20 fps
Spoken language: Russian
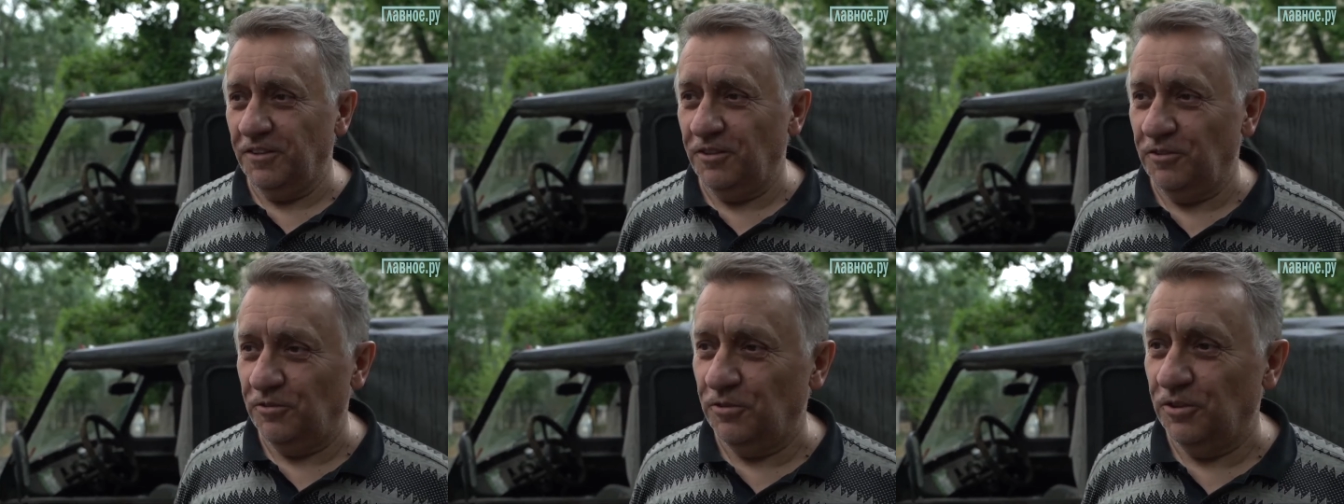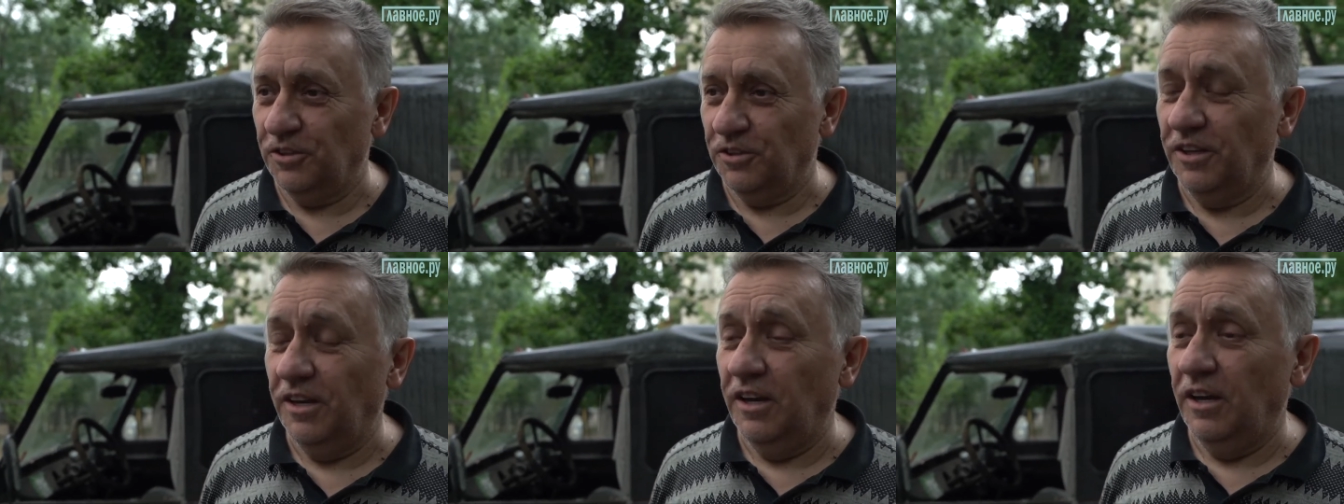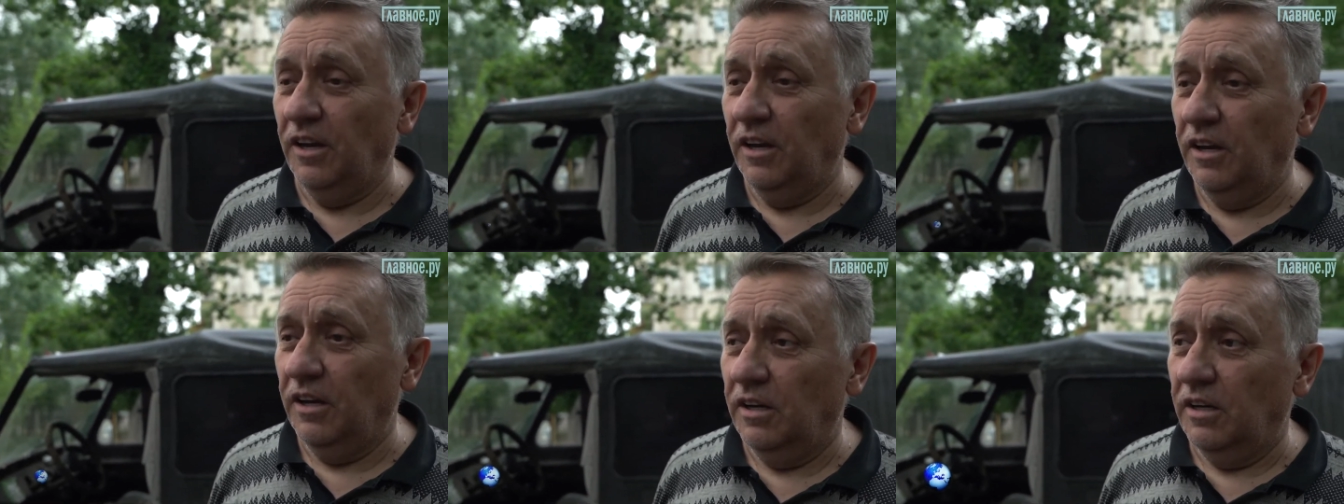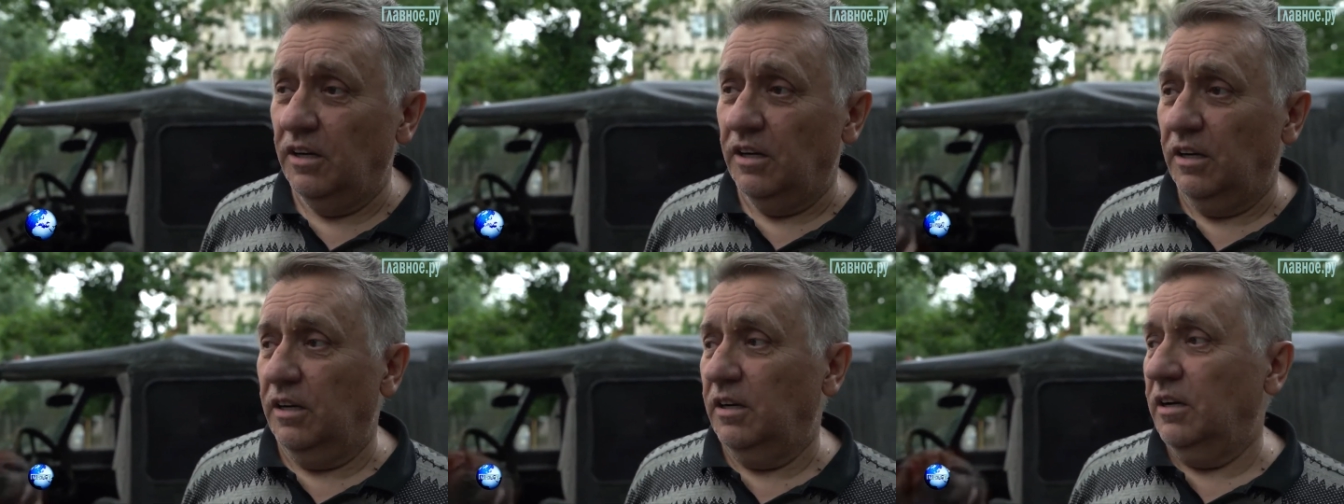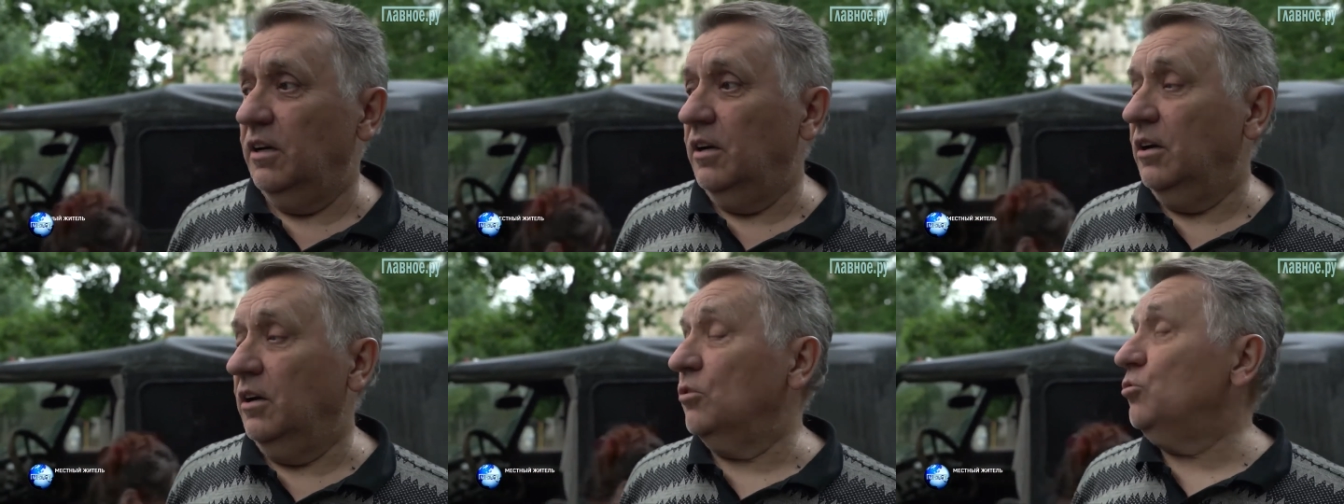Вот.
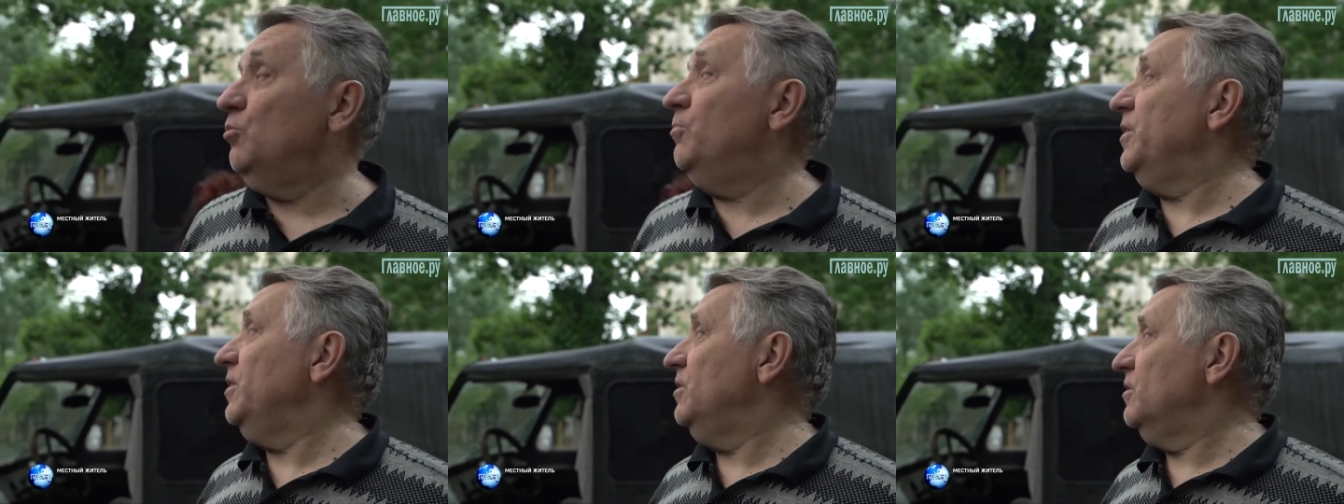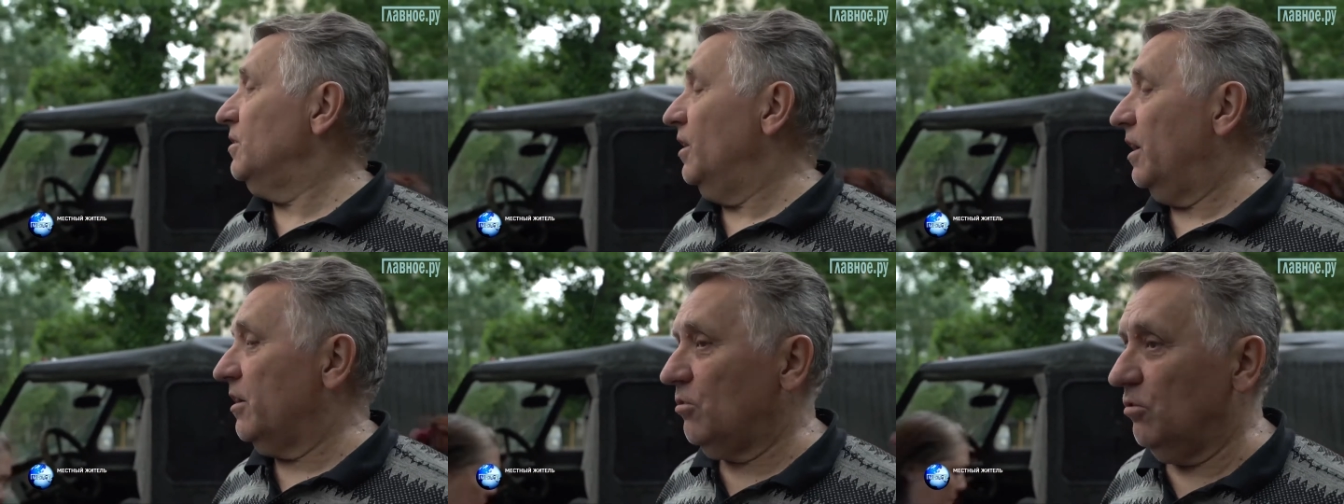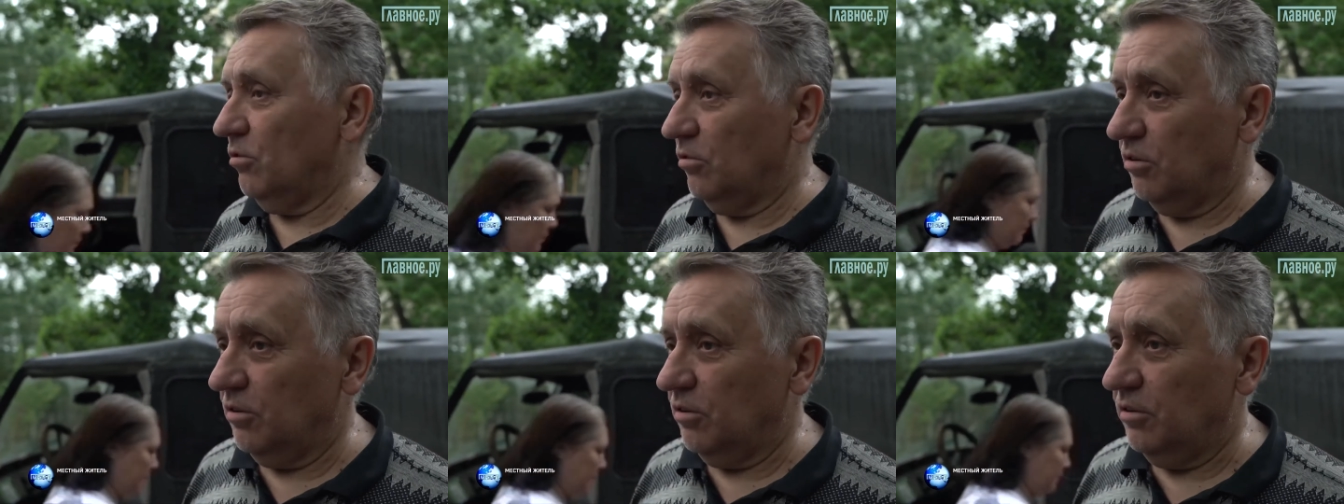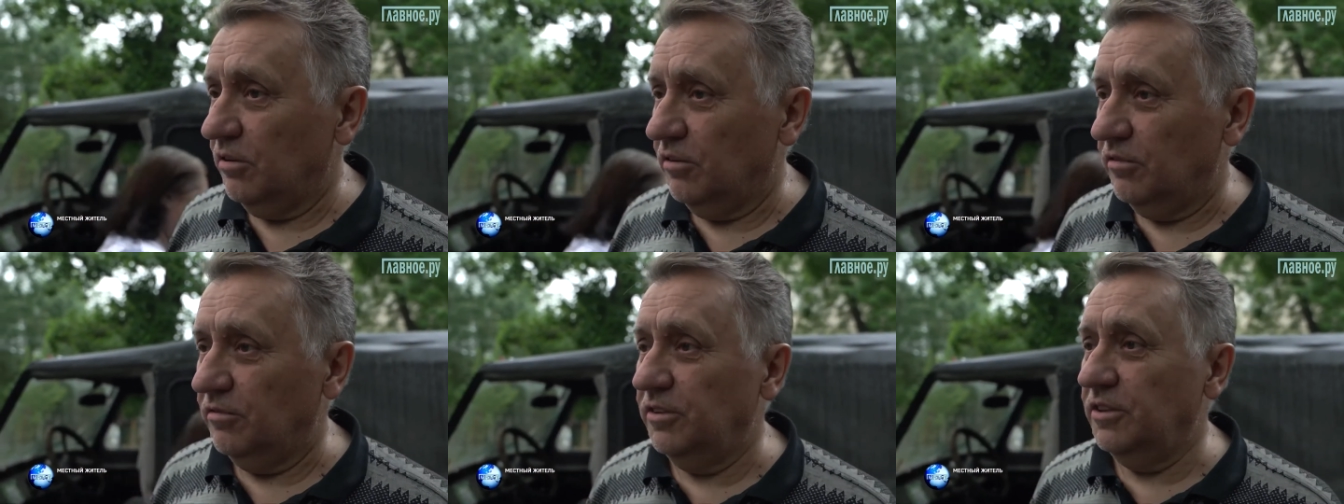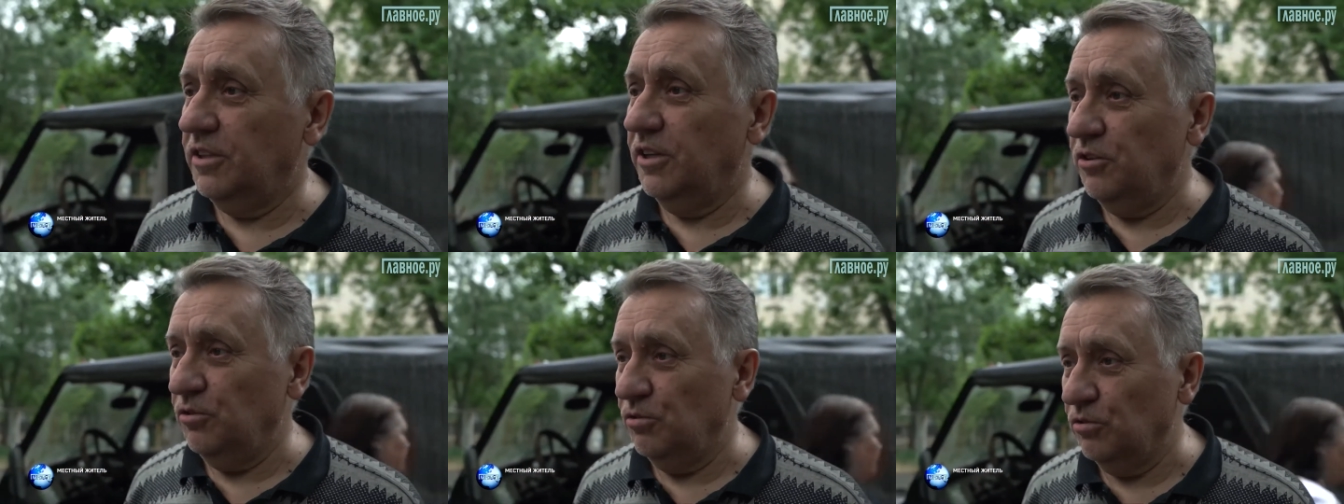Э, гуманитарку
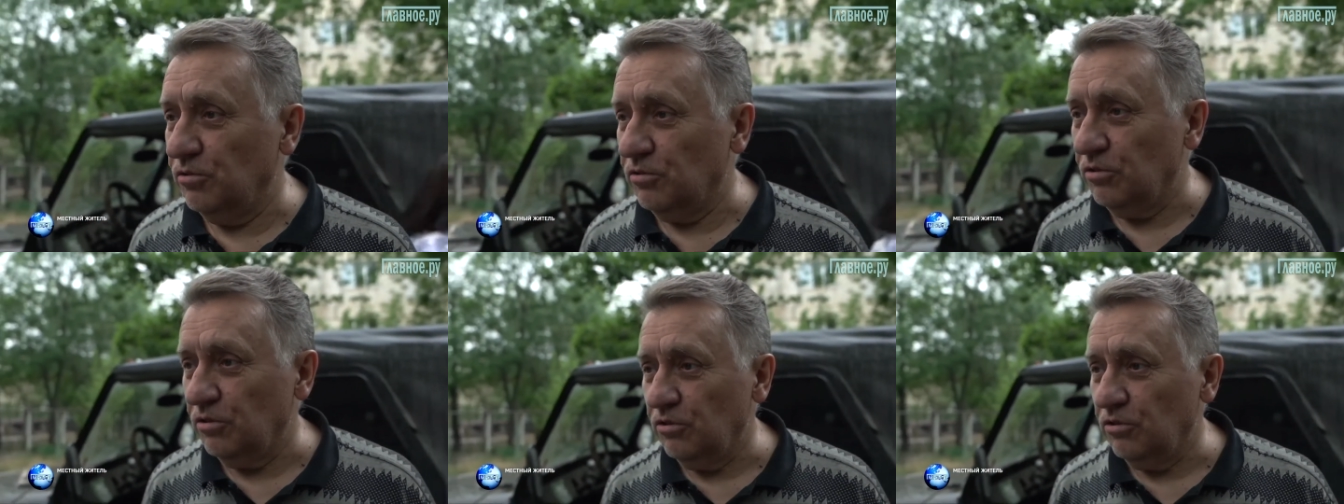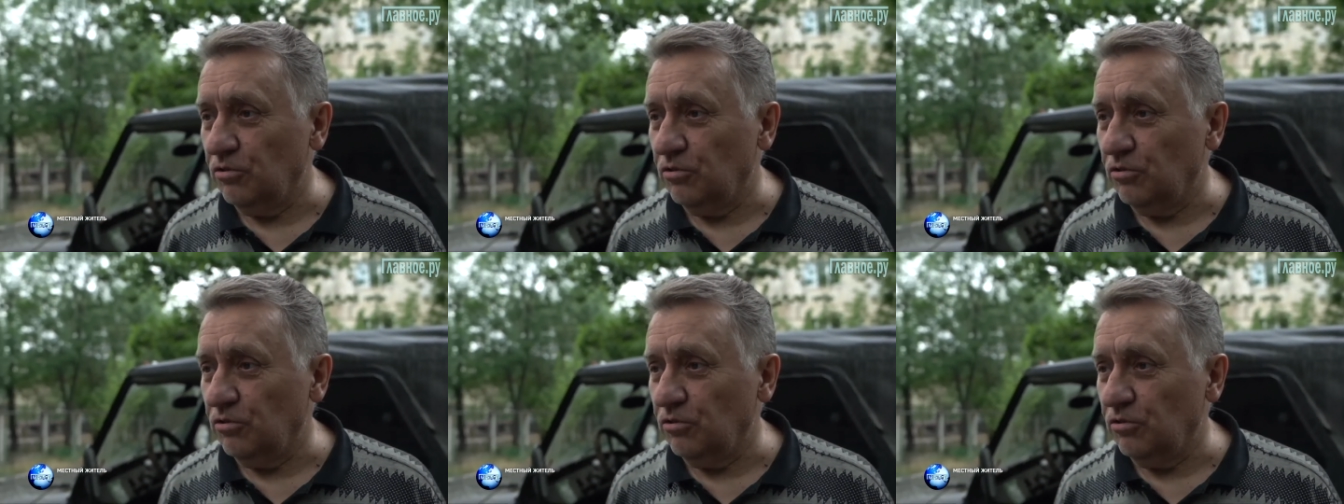выдают,